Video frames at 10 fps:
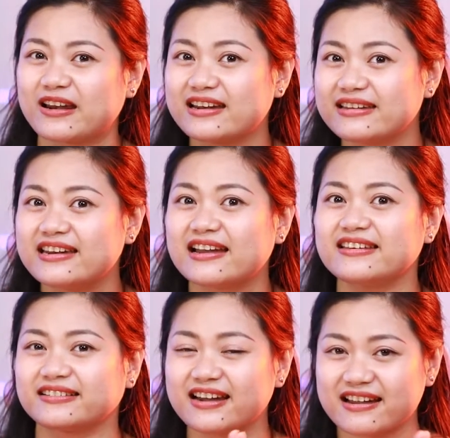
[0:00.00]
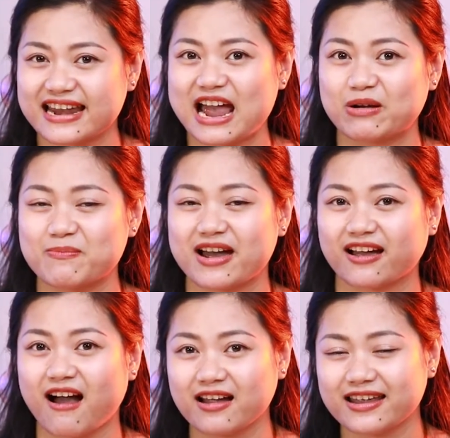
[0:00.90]
nên đi đến những nơi nào để mà
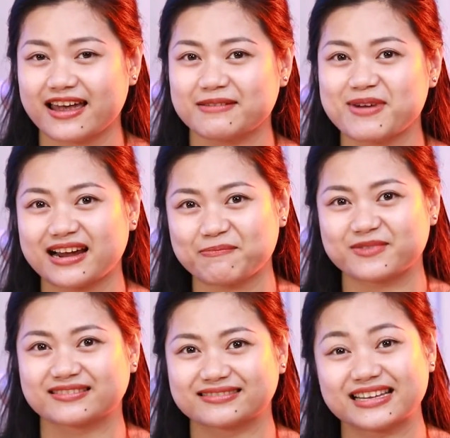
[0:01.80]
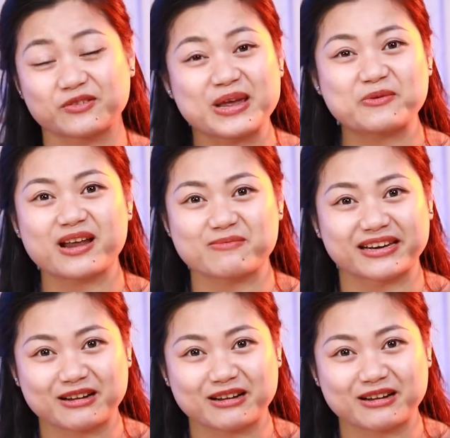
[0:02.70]
có thể mà gặp được tình duyên của đời mình